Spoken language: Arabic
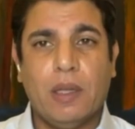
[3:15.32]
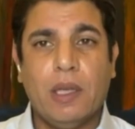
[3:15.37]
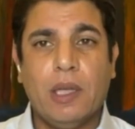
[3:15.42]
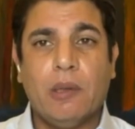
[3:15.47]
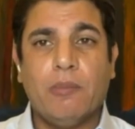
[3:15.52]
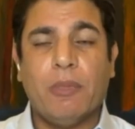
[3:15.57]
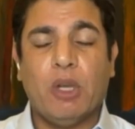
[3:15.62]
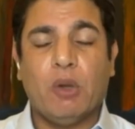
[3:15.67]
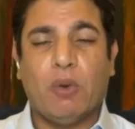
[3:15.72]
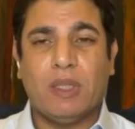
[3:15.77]
40%
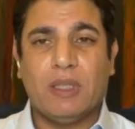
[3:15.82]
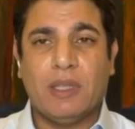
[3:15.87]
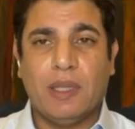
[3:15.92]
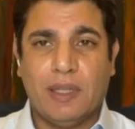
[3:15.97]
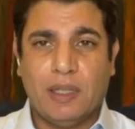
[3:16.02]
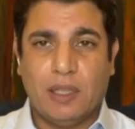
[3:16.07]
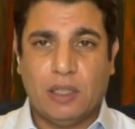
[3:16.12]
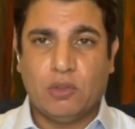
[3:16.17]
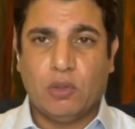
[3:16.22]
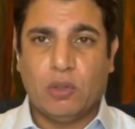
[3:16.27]
من
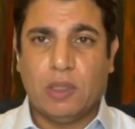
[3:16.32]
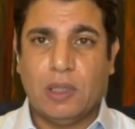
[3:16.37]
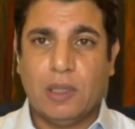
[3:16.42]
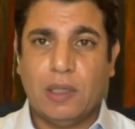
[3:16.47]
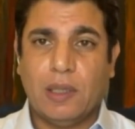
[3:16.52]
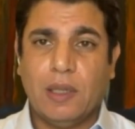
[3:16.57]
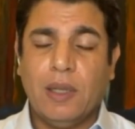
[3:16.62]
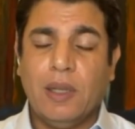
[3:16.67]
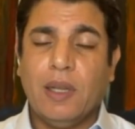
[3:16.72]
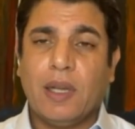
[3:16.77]
ودايع
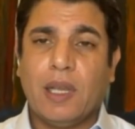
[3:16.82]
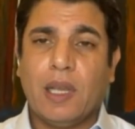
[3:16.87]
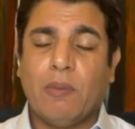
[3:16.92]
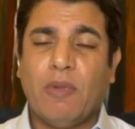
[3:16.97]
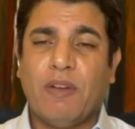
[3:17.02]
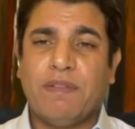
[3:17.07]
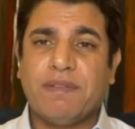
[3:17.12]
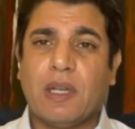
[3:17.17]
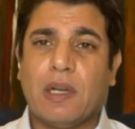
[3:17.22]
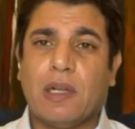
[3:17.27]
الدولار كان
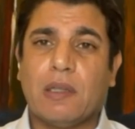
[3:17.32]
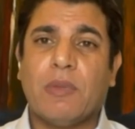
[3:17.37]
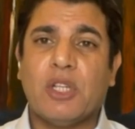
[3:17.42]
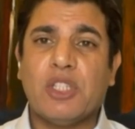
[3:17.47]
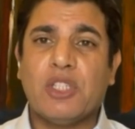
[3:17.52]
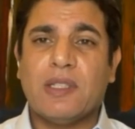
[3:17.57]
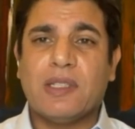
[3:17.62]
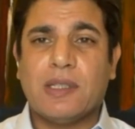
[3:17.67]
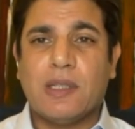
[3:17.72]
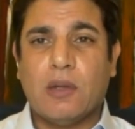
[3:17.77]
مفترض
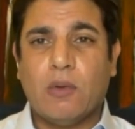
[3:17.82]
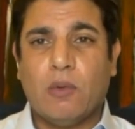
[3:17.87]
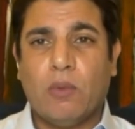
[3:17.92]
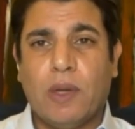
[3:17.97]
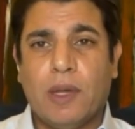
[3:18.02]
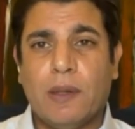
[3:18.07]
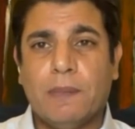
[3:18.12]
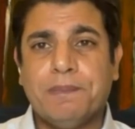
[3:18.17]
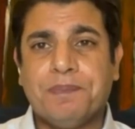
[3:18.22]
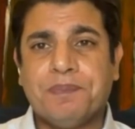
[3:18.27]
مجلس
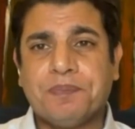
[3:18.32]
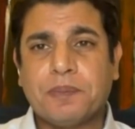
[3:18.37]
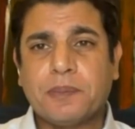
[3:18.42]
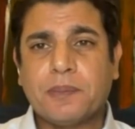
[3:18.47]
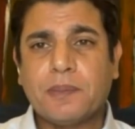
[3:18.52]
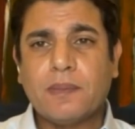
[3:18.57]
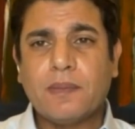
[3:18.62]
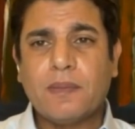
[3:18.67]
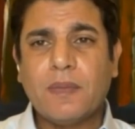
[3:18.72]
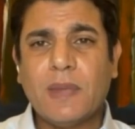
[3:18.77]
النواب
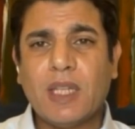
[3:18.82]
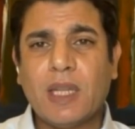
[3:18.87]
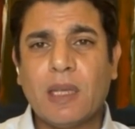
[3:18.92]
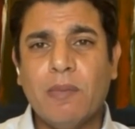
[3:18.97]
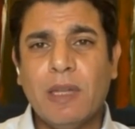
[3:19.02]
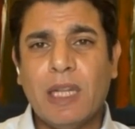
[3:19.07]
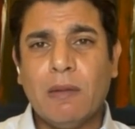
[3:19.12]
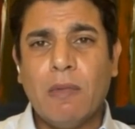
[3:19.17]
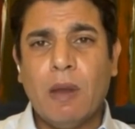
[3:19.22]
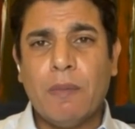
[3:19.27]

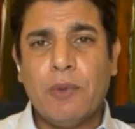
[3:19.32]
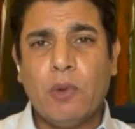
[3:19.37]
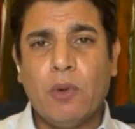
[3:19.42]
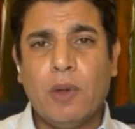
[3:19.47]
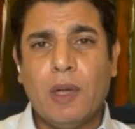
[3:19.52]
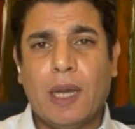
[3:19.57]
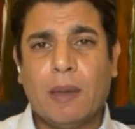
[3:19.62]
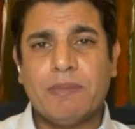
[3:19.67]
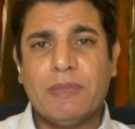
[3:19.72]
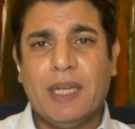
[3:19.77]
مثل ما
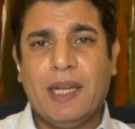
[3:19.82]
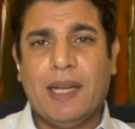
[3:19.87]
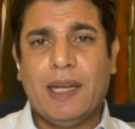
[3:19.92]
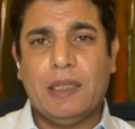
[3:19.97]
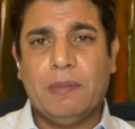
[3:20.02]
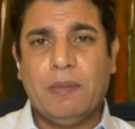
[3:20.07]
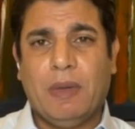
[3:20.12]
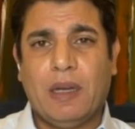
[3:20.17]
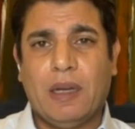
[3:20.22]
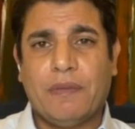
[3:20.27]
بيقول عبد
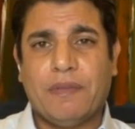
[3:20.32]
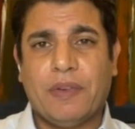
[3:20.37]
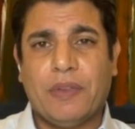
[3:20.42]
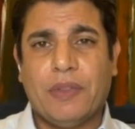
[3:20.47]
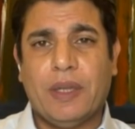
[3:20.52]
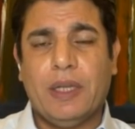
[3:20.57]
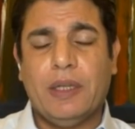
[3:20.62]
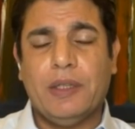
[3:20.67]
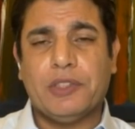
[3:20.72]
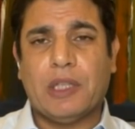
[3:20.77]
الحليم
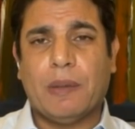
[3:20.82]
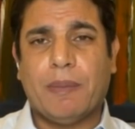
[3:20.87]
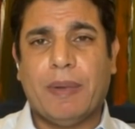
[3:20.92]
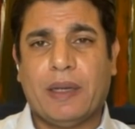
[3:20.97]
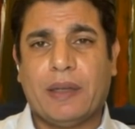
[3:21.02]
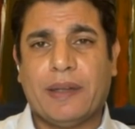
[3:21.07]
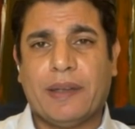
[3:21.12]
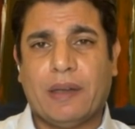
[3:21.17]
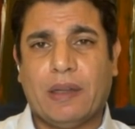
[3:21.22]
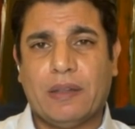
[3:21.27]
حافظ اللي
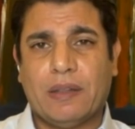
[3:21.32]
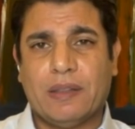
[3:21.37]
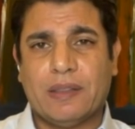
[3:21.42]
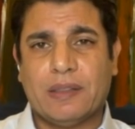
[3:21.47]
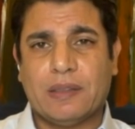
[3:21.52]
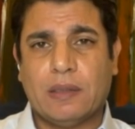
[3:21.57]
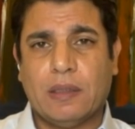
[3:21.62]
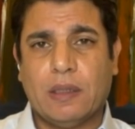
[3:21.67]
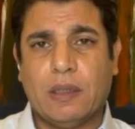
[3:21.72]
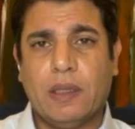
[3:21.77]
شبكنا
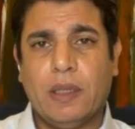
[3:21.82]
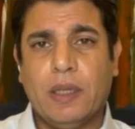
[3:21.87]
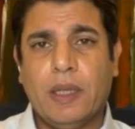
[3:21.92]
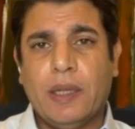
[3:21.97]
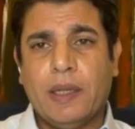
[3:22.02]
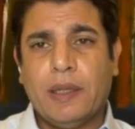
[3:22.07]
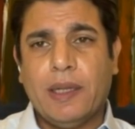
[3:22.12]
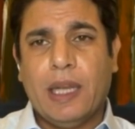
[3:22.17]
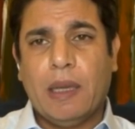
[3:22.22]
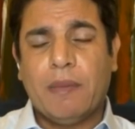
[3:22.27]
يخلصنا
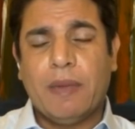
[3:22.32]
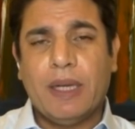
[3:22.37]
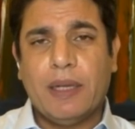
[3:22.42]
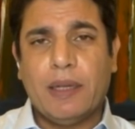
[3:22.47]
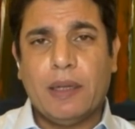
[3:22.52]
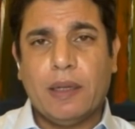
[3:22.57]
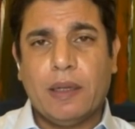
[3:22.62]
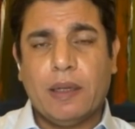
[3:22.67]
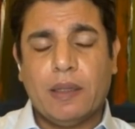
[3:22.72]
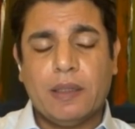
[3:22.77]

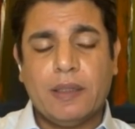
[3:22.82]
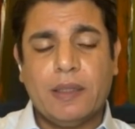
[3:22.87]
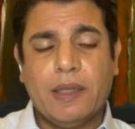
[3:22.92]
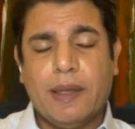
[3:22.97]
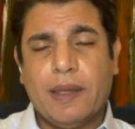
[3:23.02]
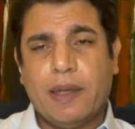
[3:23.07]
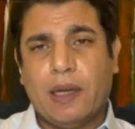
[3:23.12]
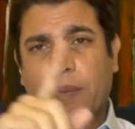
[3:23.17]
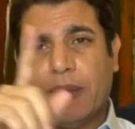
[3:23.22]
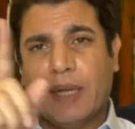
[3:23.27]
يعمل
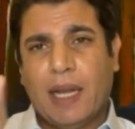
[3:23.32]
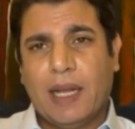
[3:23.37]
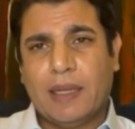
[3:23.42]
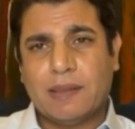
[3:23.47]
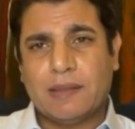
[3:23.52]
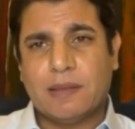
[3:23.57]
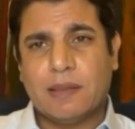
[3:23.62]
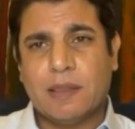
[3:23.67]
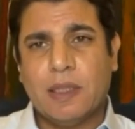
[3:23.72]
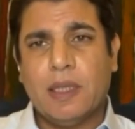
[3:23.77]
الدائره
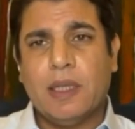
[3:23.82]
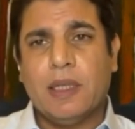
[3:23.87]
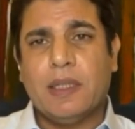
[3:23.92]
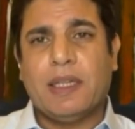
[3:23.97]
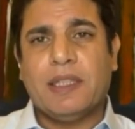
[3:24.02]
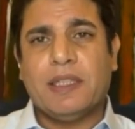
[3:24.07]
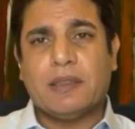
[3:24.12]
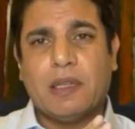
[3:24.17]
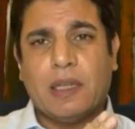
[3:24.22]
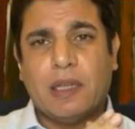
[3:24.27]
بالعكس
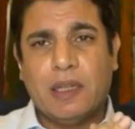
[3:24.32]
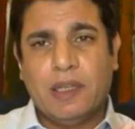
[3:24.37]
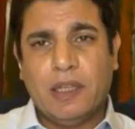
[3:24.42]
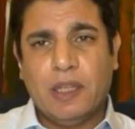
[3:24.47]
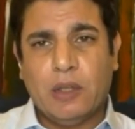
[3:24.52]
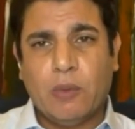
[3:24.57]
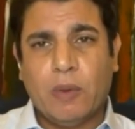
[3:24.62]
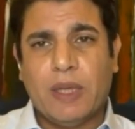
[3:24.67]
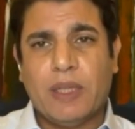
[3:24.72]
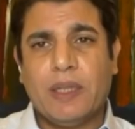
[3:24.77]
يعني
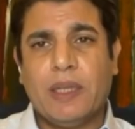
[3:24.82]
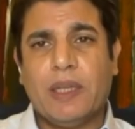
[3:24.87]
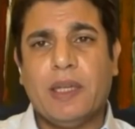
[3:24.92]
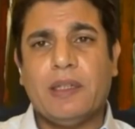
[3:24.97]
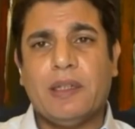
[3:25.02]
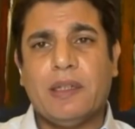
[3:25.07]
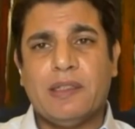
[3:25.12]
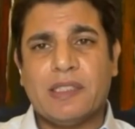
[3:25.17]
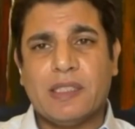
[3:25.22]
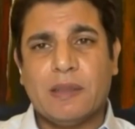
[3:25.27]
يطلع
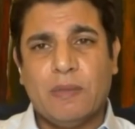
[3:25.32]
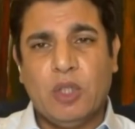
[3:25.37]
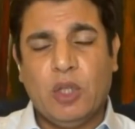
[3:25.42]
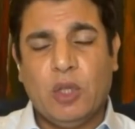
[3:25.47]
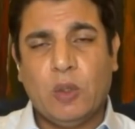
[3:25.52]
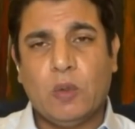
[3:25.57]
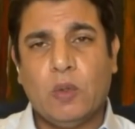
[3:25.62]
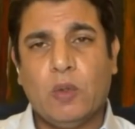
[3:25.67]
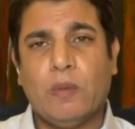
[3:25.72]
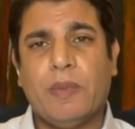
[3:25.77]
قوانين يلزم
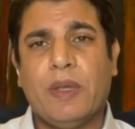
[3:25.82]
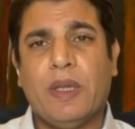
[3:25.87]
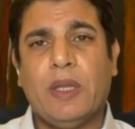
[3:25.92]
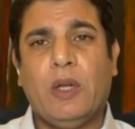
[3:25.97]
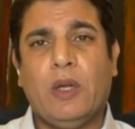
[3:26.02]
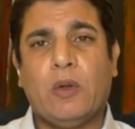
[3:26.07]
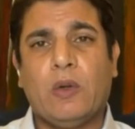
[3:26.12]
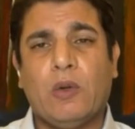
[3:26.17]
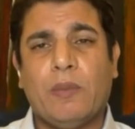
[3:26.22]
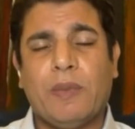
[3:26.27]
الحكومه،
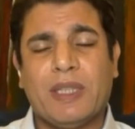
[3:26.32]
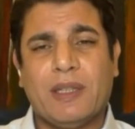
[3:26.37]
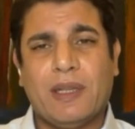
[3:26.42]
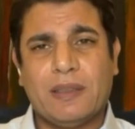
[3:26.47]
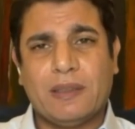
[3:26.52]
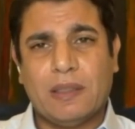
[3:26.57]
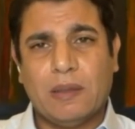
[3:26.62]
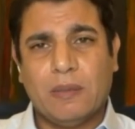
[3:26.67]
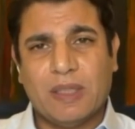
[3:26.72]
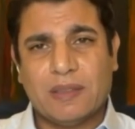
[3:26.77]
الحكومه
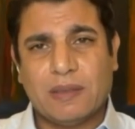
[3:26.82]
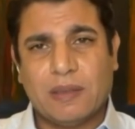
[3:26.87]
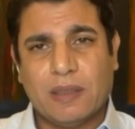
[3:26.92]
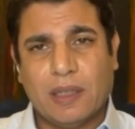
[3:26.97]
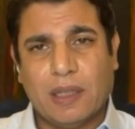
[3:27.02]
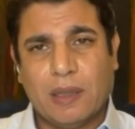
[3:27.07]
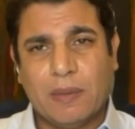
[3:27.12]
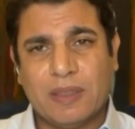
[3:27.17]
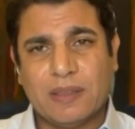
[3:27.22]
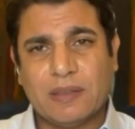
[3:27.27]
تعطي
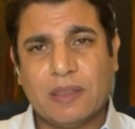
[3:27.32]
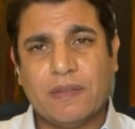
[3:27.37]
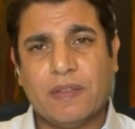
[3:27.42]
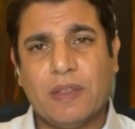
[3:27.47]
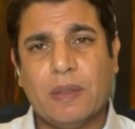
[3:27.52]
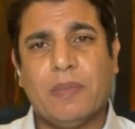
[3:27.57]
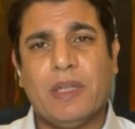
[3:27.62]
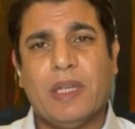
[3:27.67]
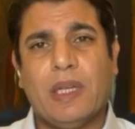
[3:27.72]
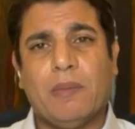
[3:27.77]
المصاري
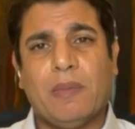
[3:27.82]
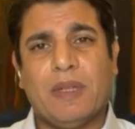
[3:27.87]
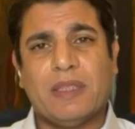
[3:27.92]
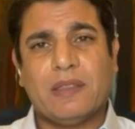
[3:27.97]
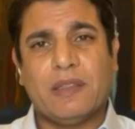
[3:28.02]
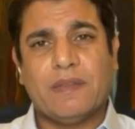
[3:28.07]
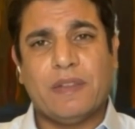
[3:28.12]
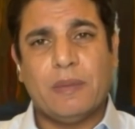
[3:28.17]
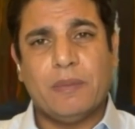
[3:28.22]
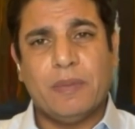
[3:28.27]
لمصرف لبنان،
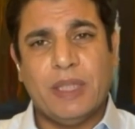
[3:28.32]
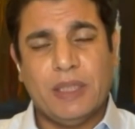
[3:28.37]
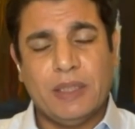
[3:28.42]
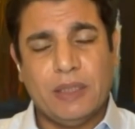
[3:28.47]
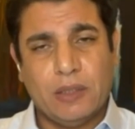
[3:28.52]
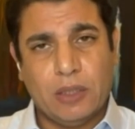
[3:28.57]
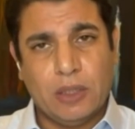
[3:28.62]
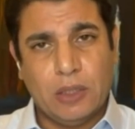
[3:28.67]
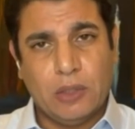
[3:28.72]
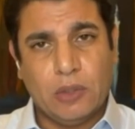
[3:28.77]
مصرف لبنان
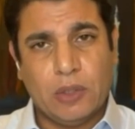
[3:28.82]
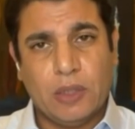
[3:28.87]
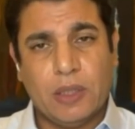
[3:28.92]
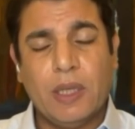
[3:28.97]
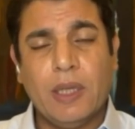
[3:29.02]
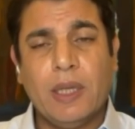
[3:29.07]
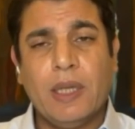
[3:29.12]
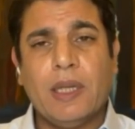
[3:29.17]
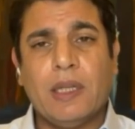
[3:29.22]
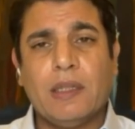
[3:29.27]
يردهم
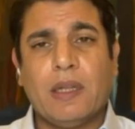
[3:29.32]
